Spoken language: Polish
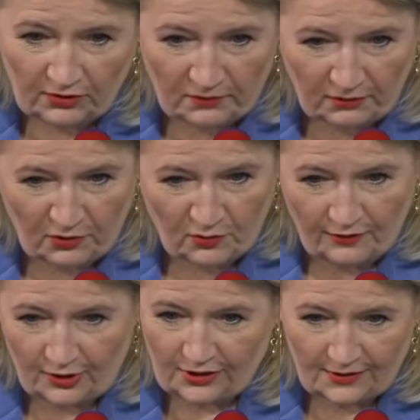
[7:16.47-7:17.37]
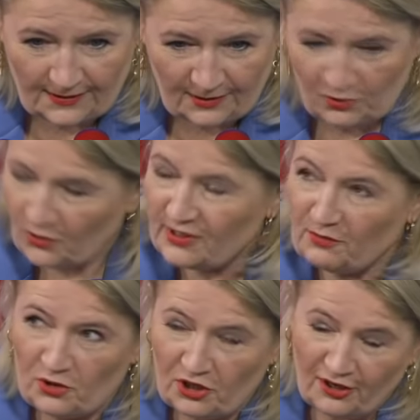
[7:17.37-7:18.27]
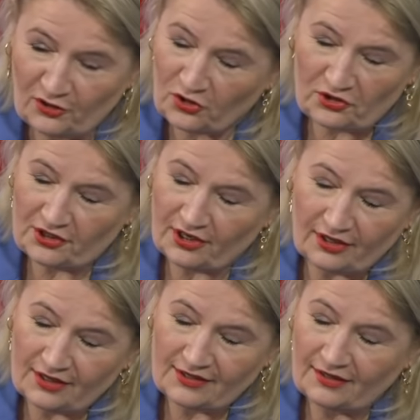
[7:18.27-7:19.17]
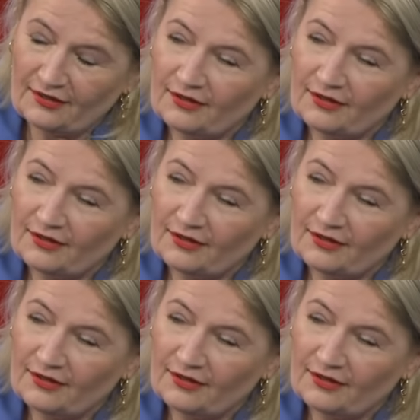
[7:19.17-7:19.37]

pan premier Morawiecki zechce przyjąć zaproszenie do gościa Radia Z?